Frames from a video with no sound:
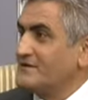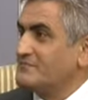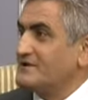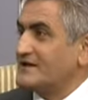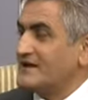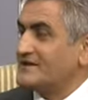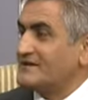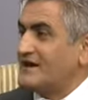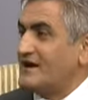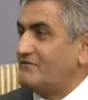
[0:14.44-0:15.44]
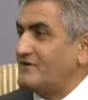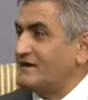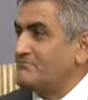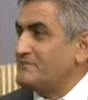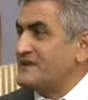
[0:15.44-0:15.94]
bir ada daha var.
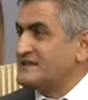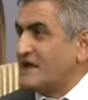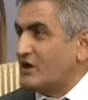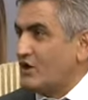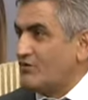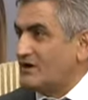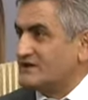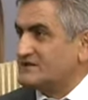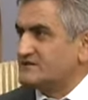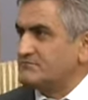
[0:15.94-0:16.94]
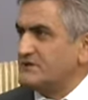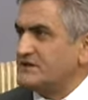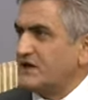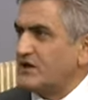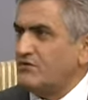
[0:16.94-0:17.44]
Mindanao adası.
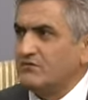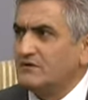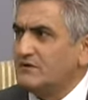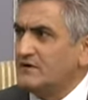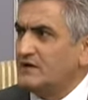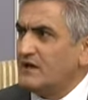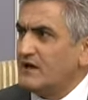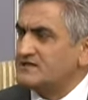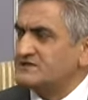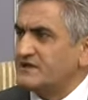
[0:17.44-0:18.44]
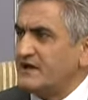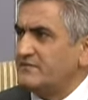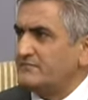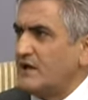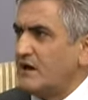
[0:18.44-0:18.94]
Mindanao eskiden
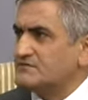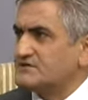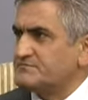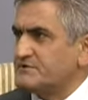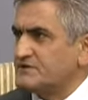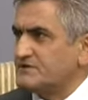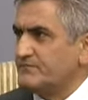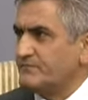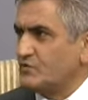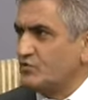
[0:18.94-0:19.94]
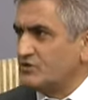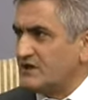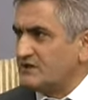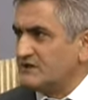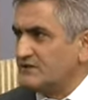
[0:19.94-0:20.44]
bağımsız bir
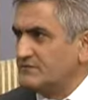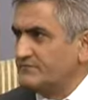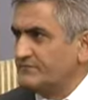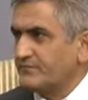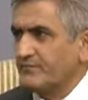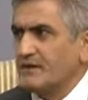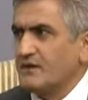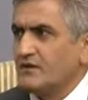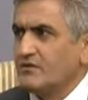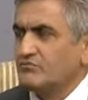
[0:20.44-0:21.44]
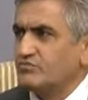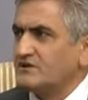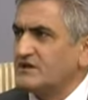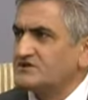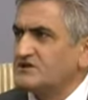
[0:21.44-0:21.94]
ülkeydi.
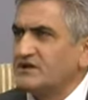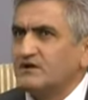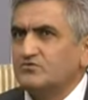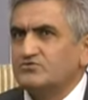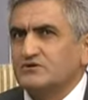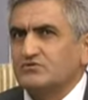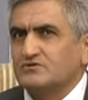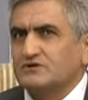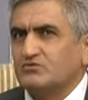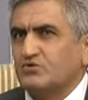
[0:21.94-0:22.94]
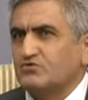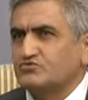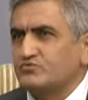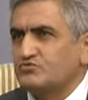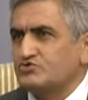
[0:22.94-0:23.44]
Burada yaşayanların yüzde
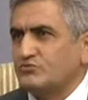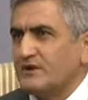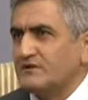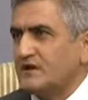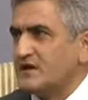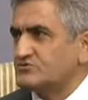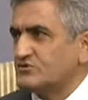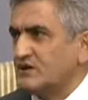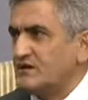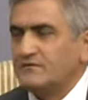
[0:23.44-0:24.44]
%99'u Müslüman. Daha sonra